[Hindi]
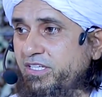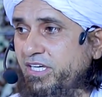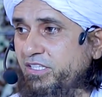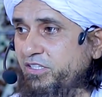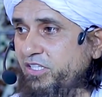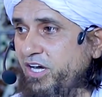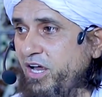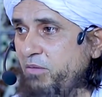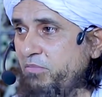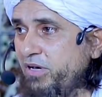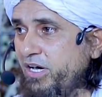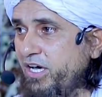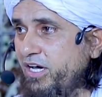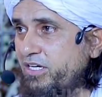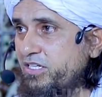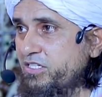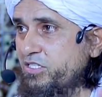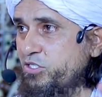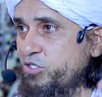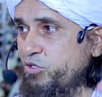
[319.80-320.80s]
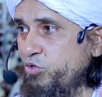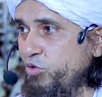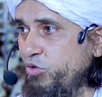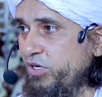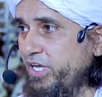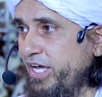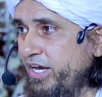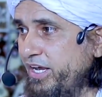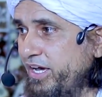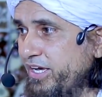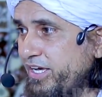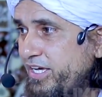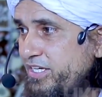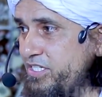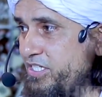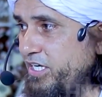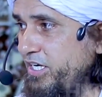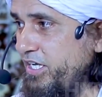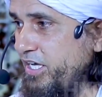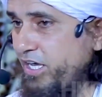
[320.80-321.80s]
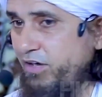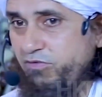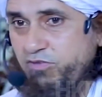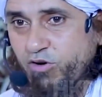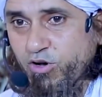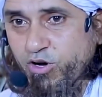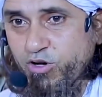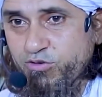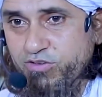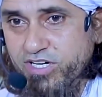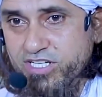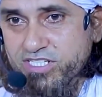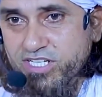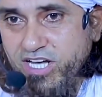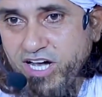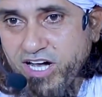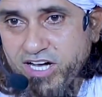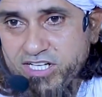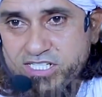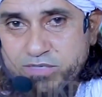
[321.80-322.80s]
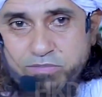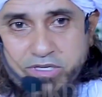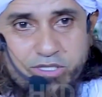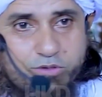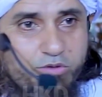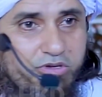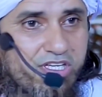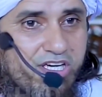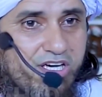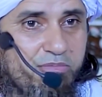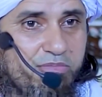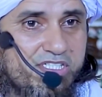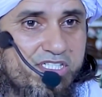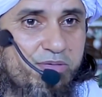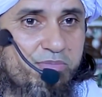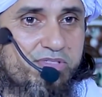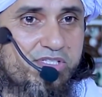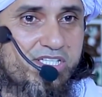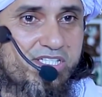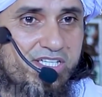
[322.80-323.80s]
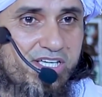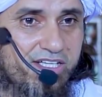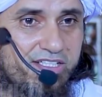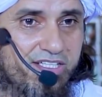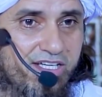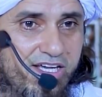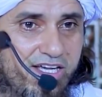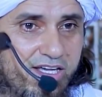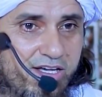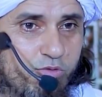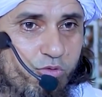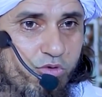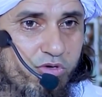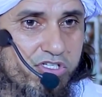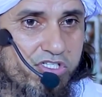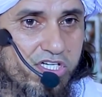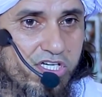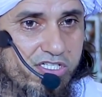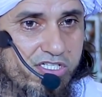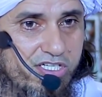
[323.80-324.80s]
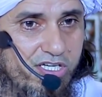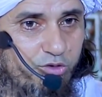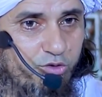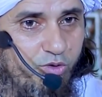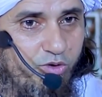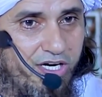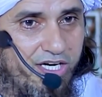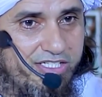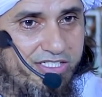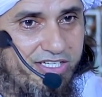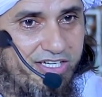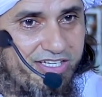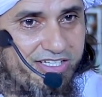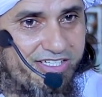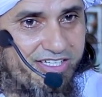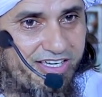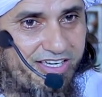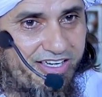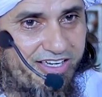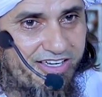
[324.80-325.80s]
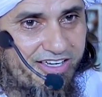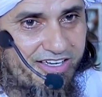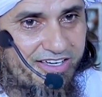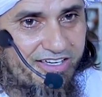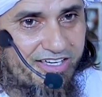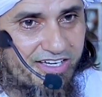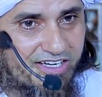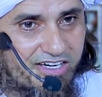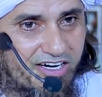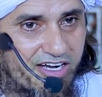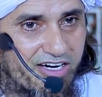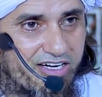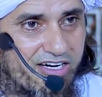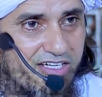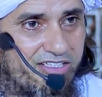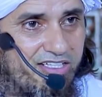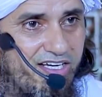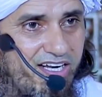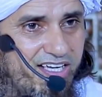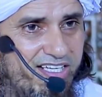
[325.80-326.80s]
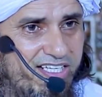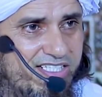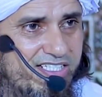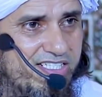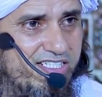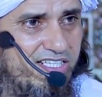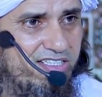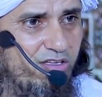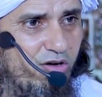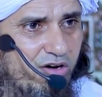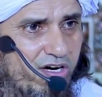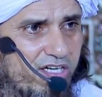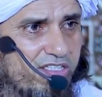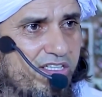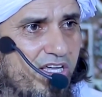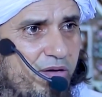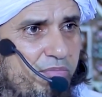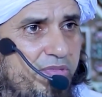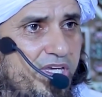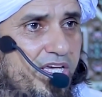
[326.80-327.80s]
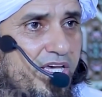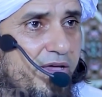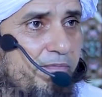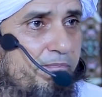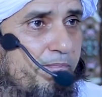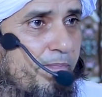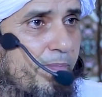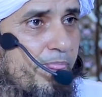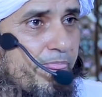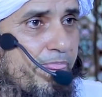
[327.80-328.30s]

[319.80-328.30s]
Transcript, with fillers: ये इतना बड़ा झूठ है ना कि जिनके फॉलोअर्स आज भी दुनिया में सबसे ज़्यादा हैं उन शख्सियतों का ही सिरे से इनकार कर देना ये ज़िद और हट धर्मी है